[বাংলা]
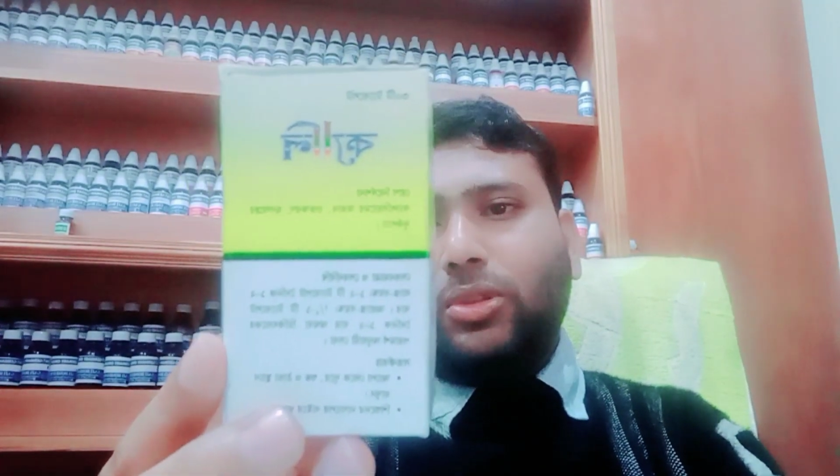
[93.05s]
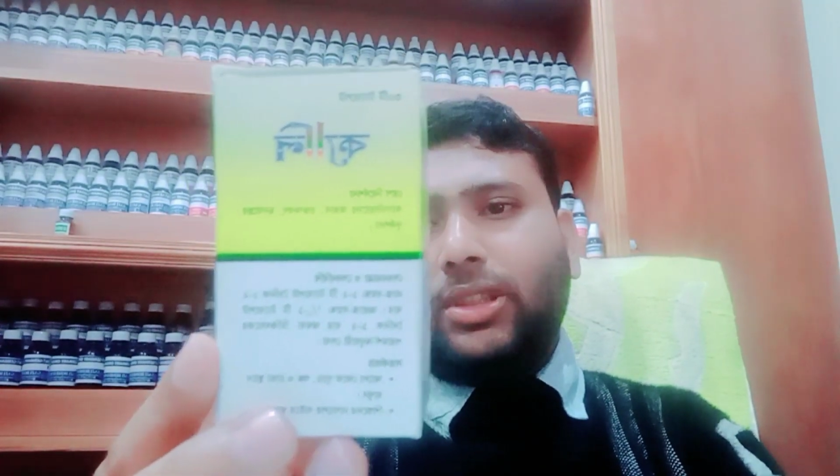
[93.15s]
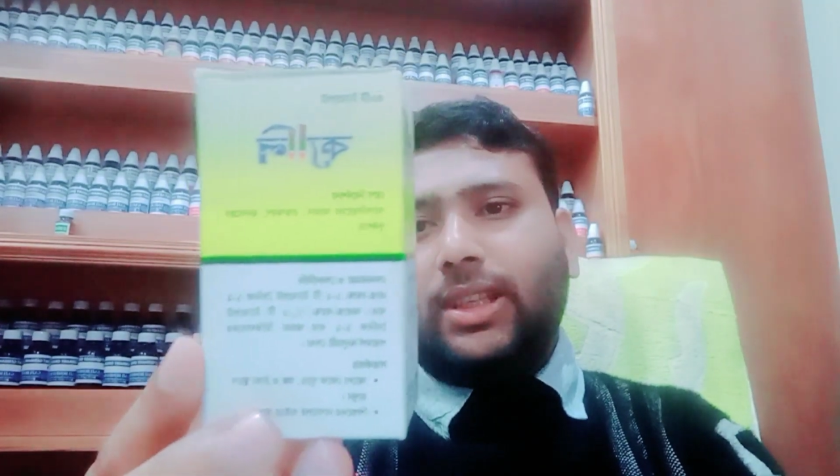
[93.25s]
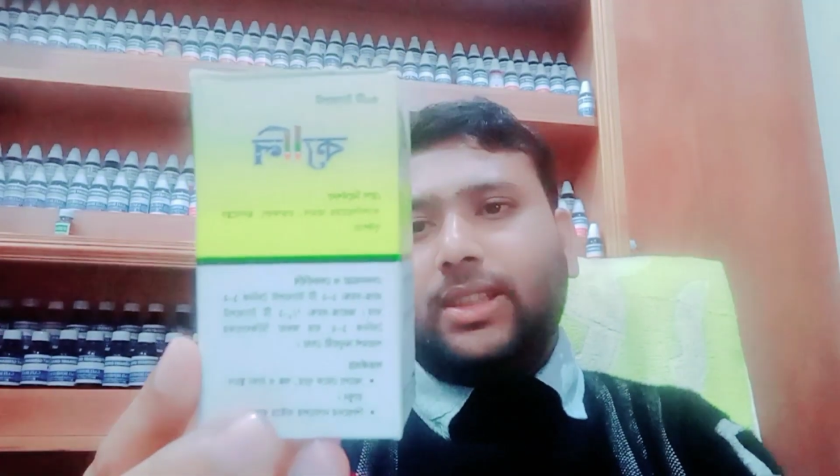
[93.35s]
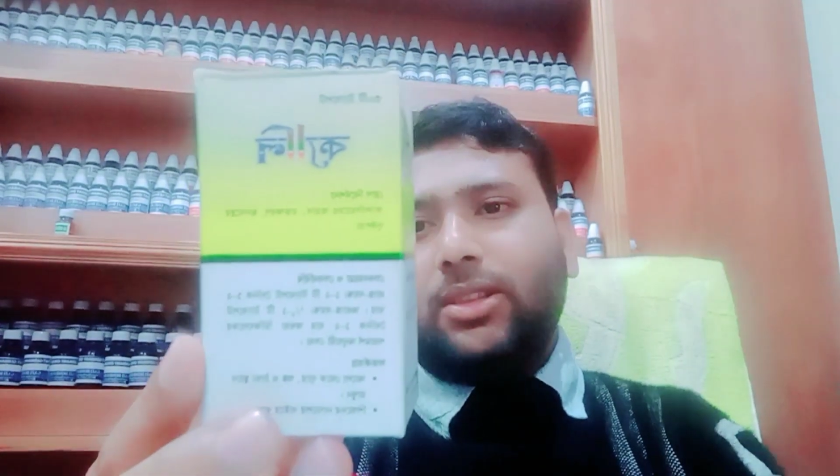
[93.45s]

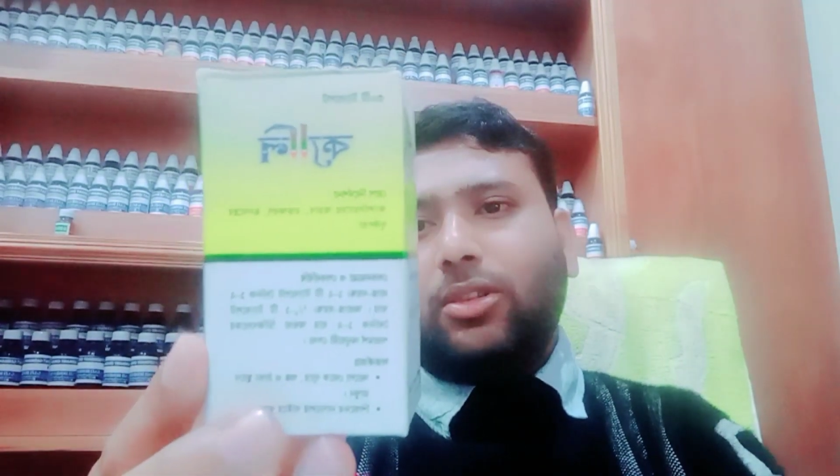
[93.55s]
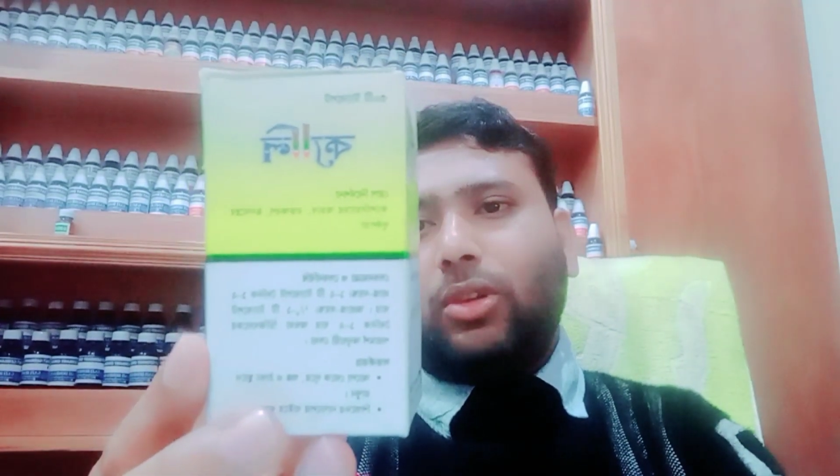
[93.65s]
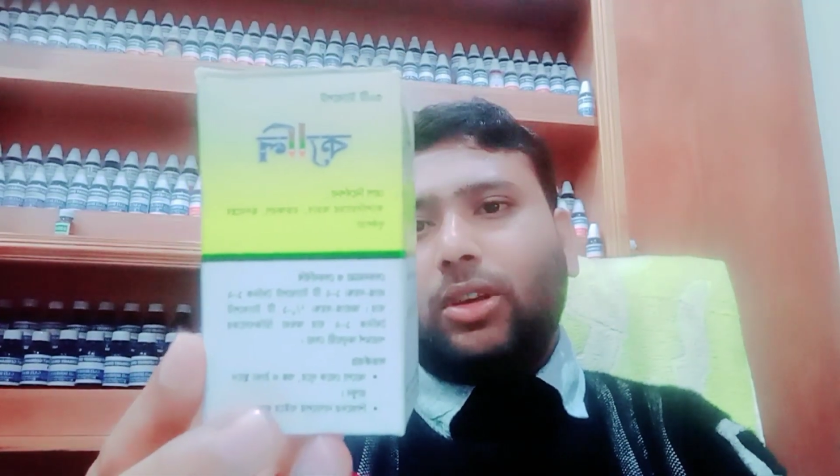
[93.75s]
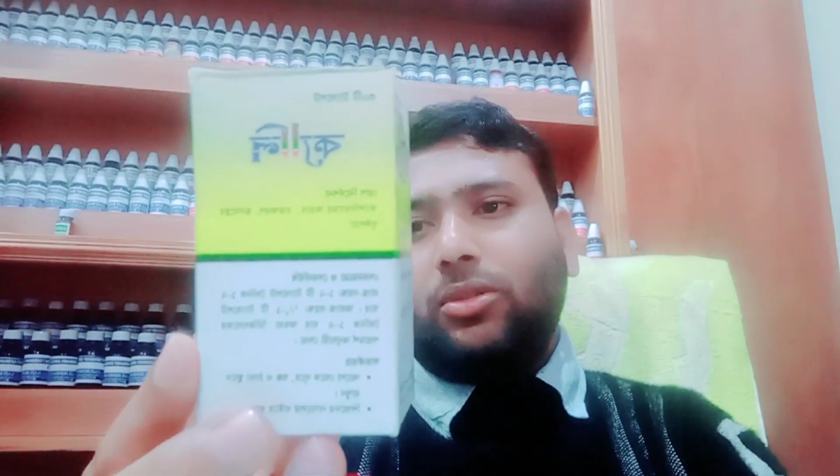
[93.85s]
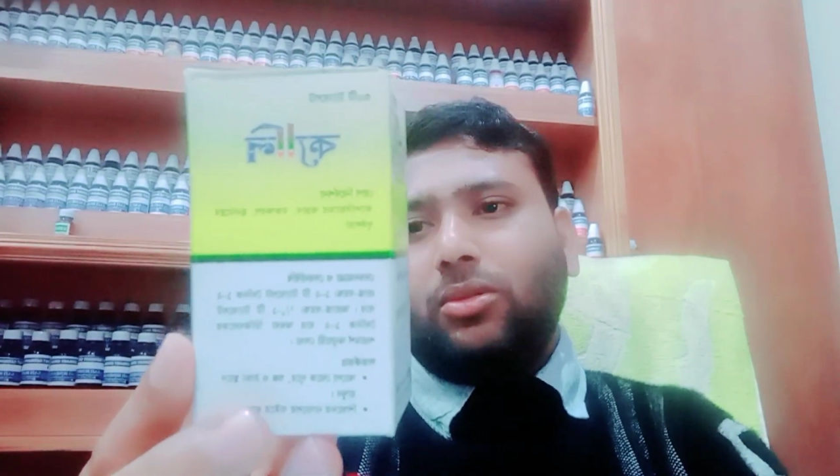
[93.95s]
থ্রি জিরো
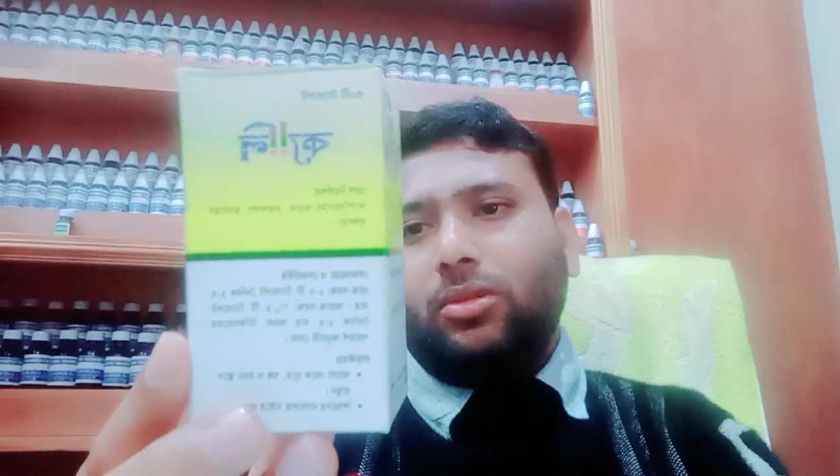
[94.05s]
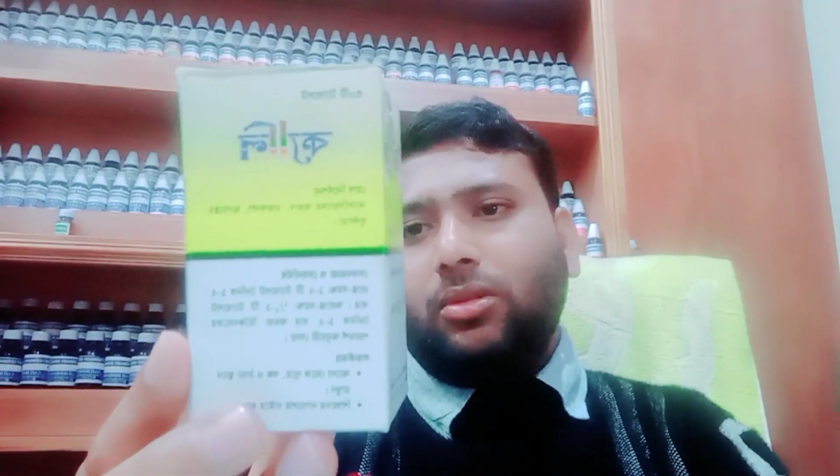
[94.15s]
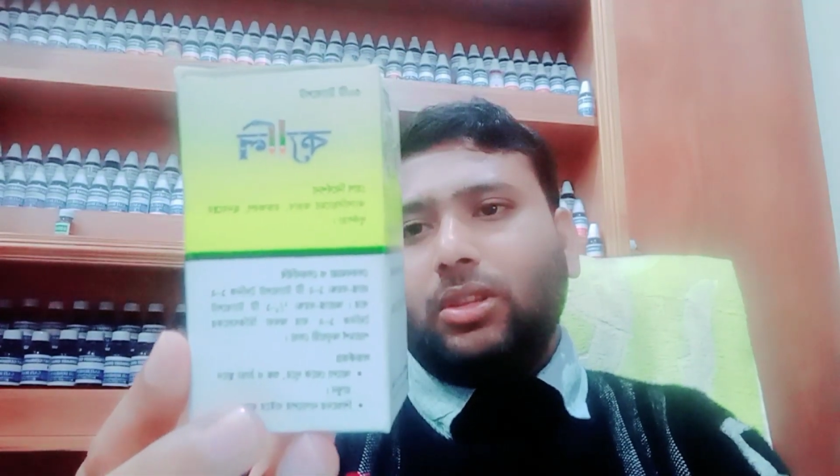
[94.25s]
ওয়ান টু